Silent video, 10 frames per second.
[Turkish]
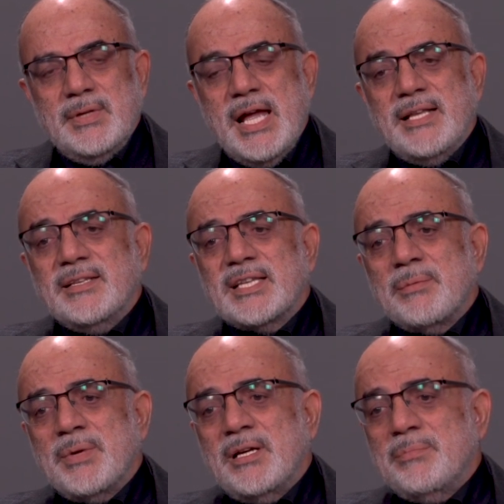en
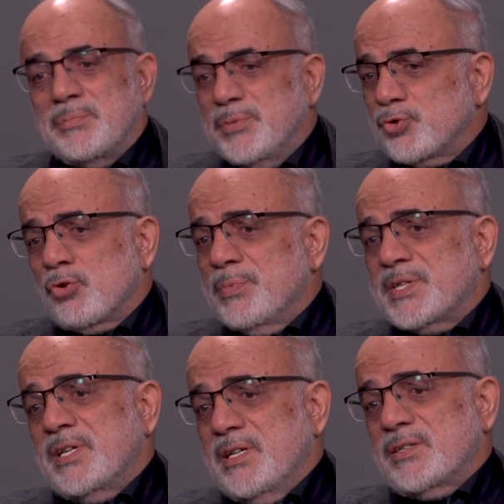temel birçok
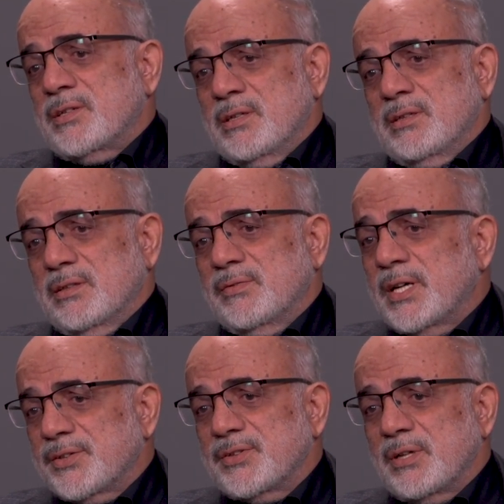meselesi
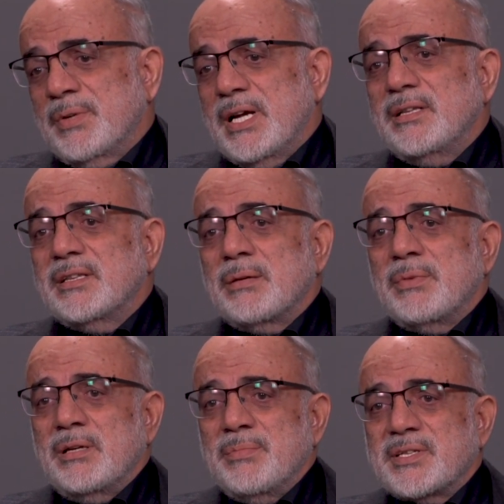vardır ama en
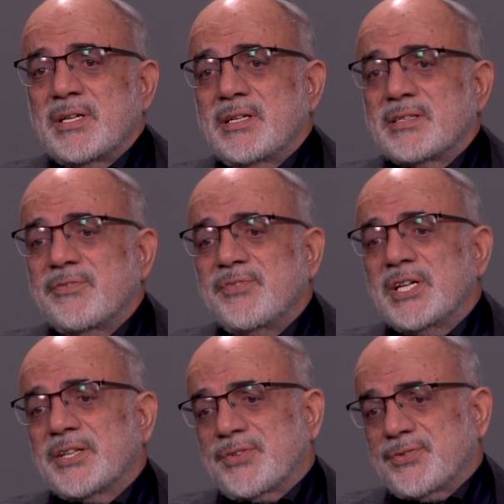temel meselesi
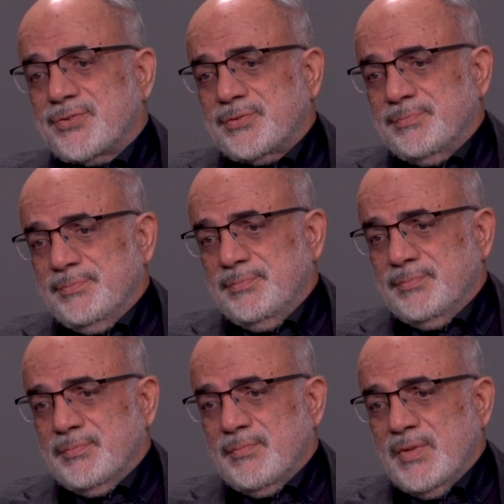fiyattır.
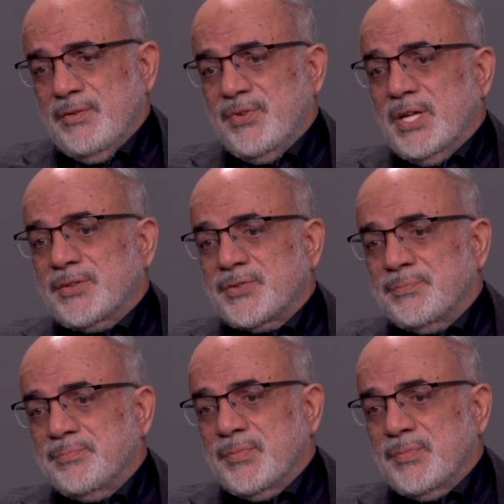Fiyat.